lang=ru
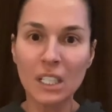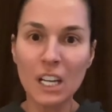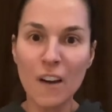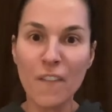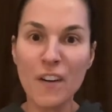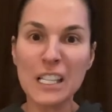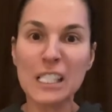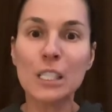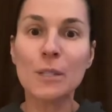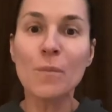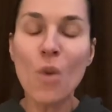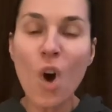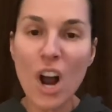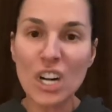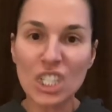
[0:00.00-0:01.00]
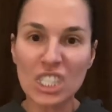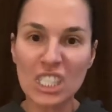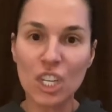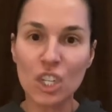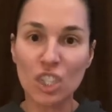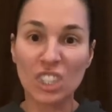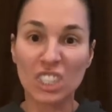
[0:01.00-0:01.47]
Вы сможете
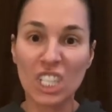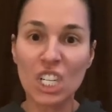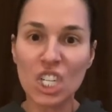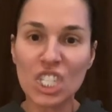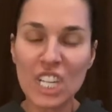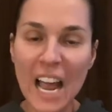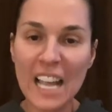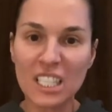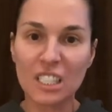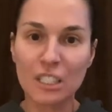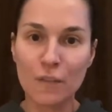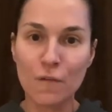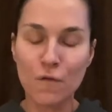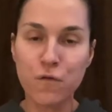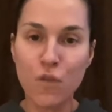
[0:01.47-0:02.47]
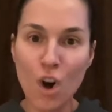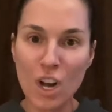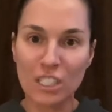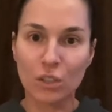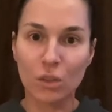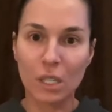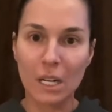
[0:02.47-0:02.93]
еще дышать этим
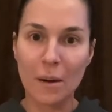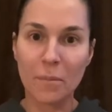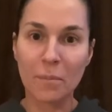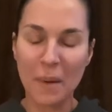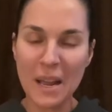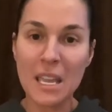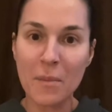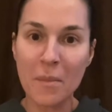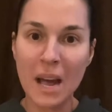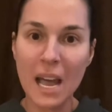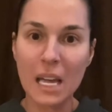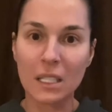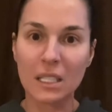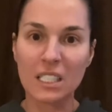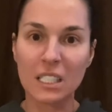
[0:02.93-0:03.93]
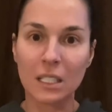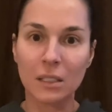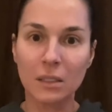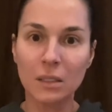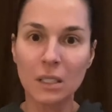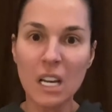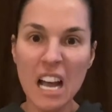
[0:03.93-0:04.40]
воздухом, понимаете?
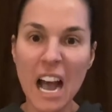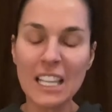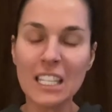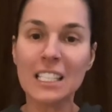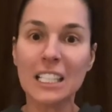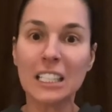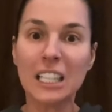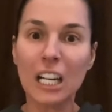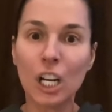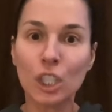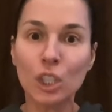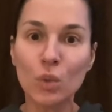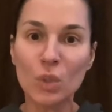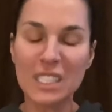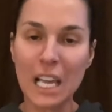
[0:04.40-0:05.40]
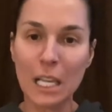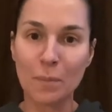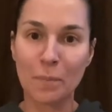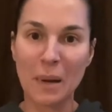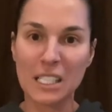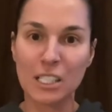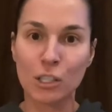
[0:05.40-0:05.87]
Они а задохнутся
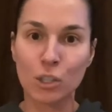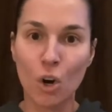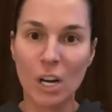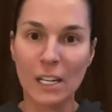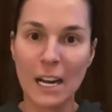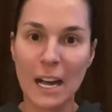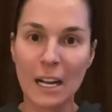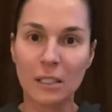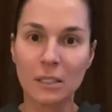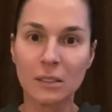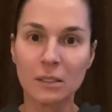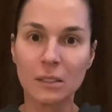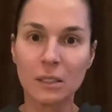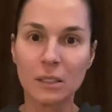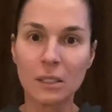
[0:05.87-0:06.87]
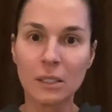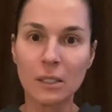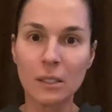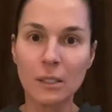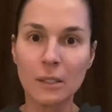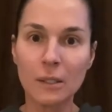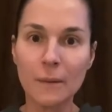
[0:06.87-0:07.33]
от позора.
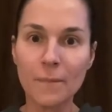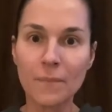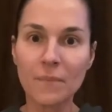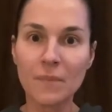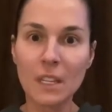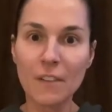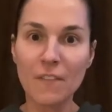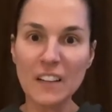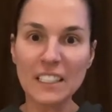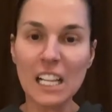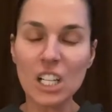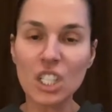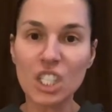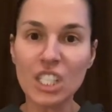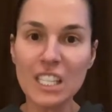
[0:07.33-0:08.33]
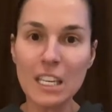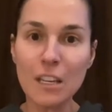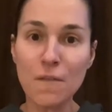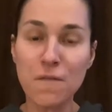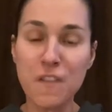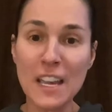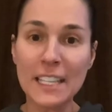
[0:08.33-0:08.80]
Вы должны
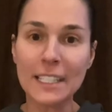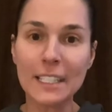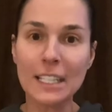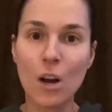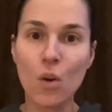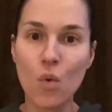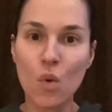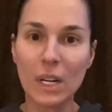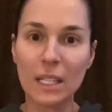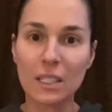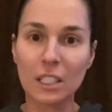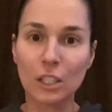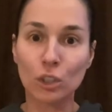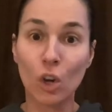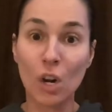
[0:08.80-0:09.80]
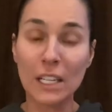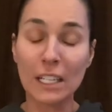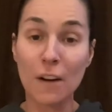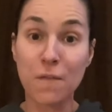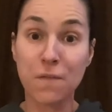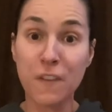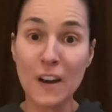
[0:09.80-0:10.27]
выйти на улицы,
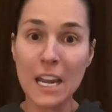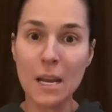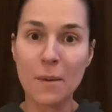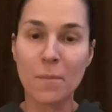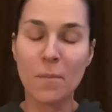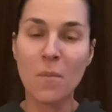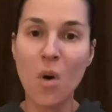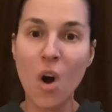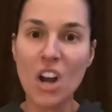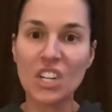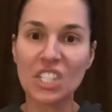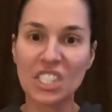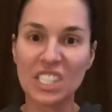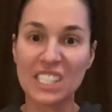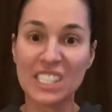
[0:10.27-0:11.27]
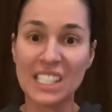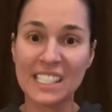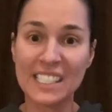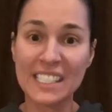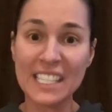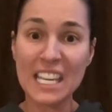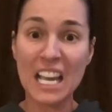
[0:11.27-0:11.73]
только вы можете
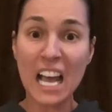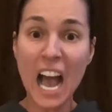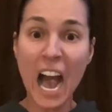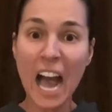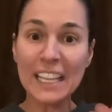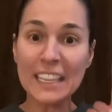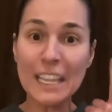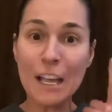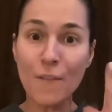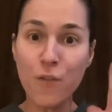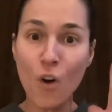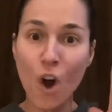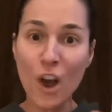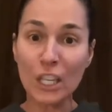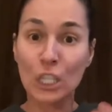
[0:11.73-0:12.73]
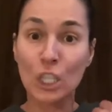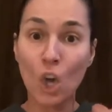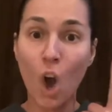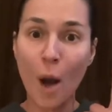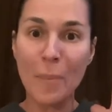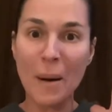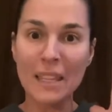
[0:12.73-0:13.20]
снести одного
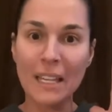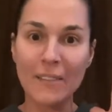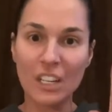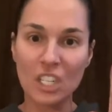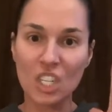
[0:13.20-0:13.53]
ебаного